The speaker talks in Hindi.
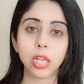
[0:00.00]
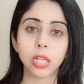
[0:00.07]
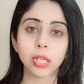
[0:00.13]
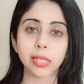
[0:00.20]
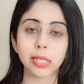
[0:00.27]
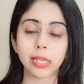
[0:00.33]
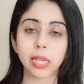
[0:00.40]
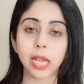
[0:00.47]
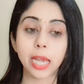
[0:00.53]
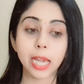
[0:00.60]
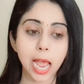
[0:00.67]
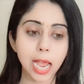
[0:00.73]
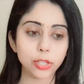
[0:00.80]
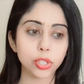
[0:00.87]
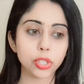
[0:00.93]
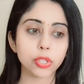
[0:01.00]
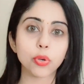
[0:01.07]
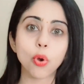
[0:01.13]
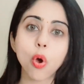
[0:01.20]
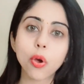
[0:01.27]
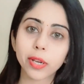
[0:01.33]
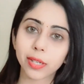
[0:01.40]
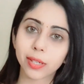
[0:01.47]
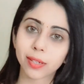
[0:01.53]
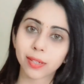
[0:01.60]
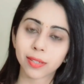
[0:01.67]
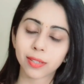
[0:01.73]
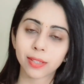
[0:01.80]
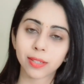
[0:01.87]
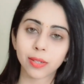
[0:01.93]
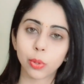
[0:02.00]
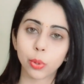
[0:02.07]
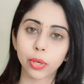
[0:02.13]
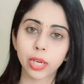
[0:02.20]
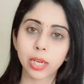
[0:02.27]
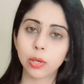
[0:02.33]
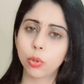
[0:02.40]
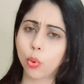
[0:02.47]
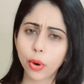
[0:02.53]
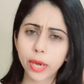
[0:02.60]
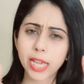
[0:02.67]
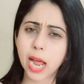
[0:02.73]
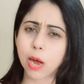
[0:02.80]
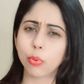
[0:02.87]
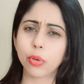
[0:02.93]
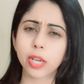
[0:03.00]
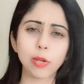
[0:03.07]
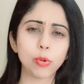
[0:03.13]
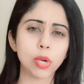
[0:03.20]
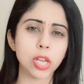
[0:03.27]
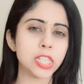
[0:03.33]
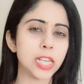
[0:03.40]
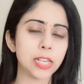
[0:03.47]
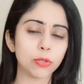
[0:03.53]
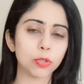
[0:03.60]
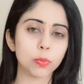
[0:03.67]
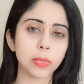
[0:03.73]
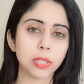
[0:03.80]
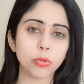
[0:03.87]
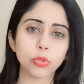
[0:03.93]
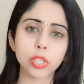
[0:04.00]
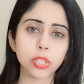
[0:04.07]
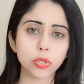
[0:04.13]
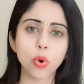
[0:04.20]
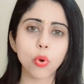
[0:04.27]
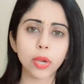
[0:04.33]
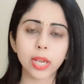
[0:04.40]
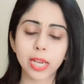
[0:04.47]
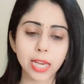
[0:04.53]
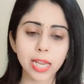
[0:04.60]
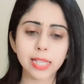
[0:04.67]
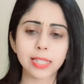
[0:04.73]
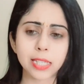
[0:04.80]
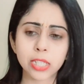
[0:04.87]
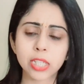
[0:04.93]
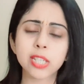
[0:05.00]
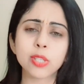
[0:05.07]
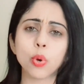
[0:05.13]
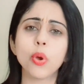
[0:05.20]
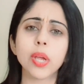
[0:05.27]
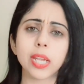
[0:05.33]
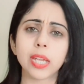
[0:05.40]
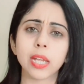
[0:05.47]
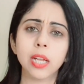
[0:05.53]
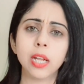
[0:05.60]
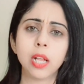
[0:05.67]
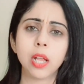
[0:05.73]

ठीक है एंड आई जस्ट नो इट ओके कोई डाउट नहीं होना चाहिए उसमें यू जस्ट नो कि यस ये चीज़ होगी